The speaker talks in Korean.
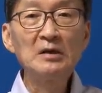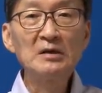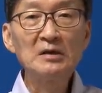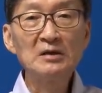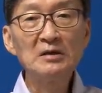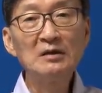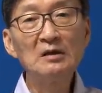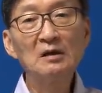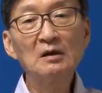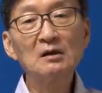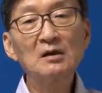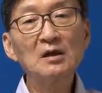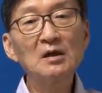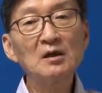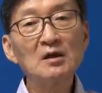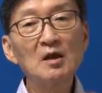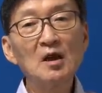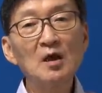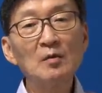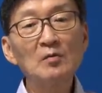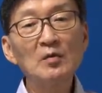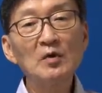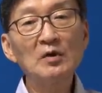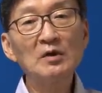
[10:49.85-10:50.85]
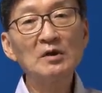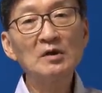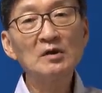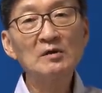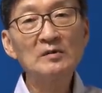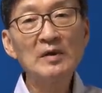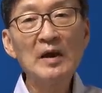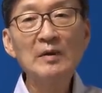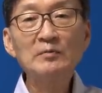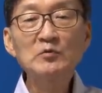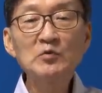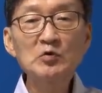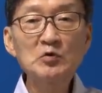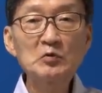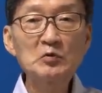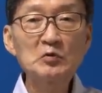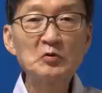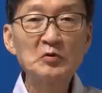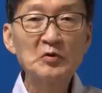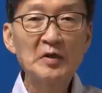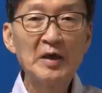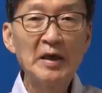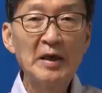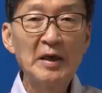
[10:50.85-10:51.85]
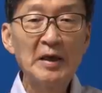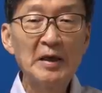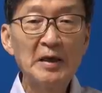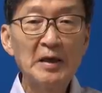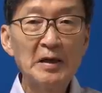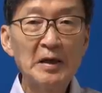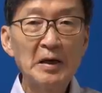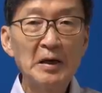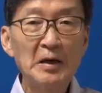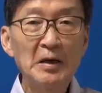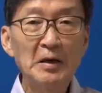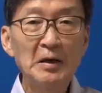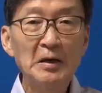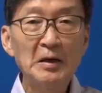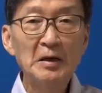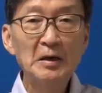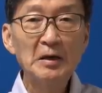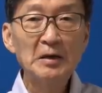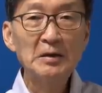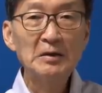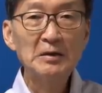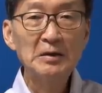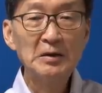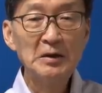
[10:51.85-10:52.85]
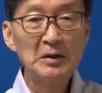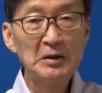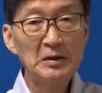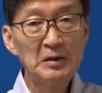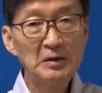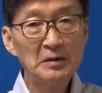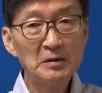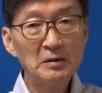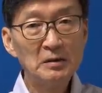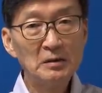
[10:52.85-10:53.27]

이렇게 되면 이 남중국해 그 이